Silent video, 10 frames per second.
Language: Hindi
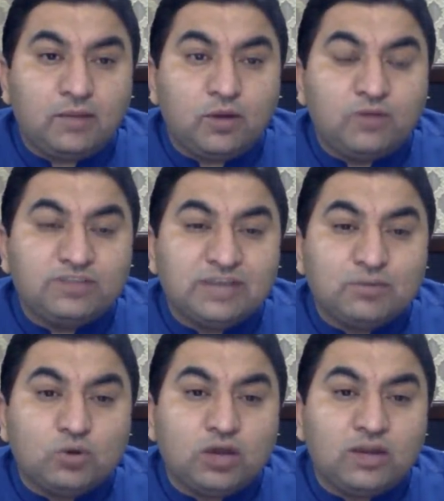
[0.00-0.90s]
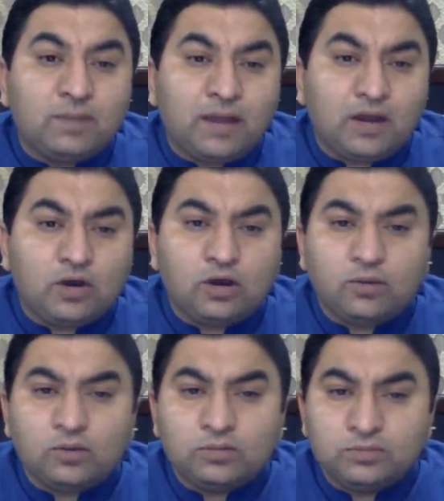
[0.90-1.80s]
मौलवी साहब कुरान पाक
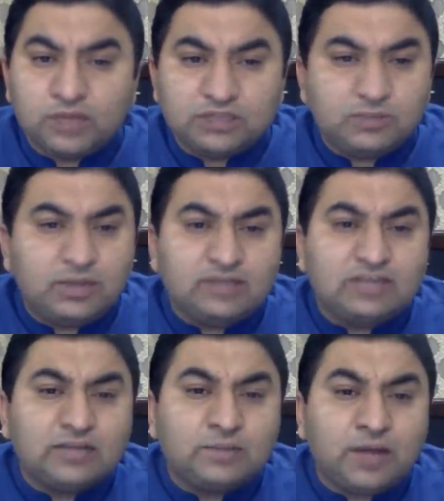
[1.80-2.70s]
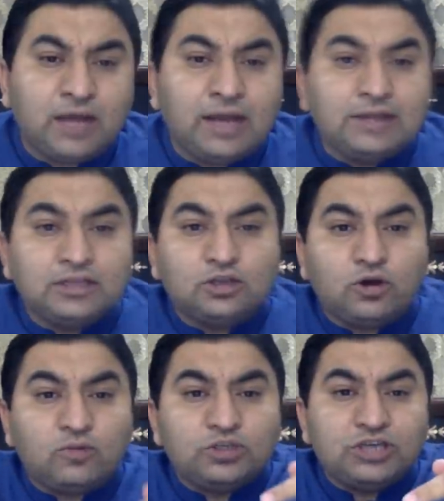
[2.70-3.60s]
और वो तर्जमे के साथ पढ़ाने आता
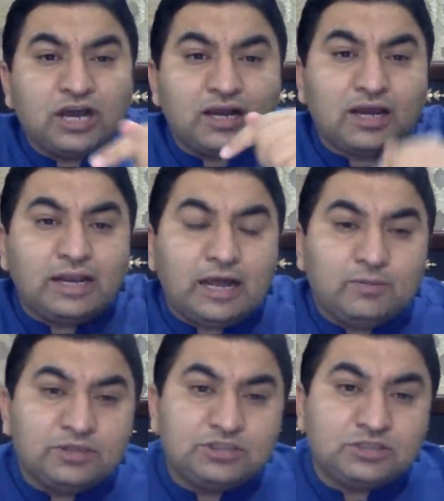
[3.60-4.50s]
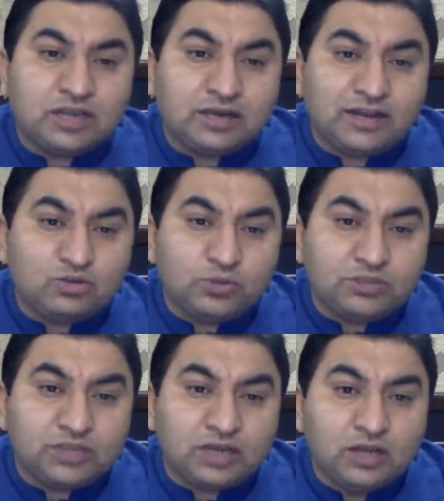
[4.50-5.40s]
था और वो यहाँ का लाल मस्जिद का
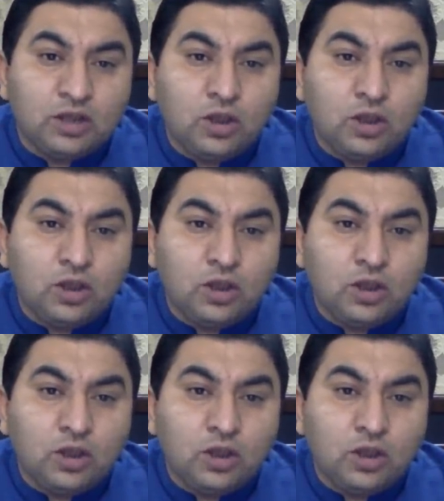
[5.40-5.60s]
ग्रेजुएट था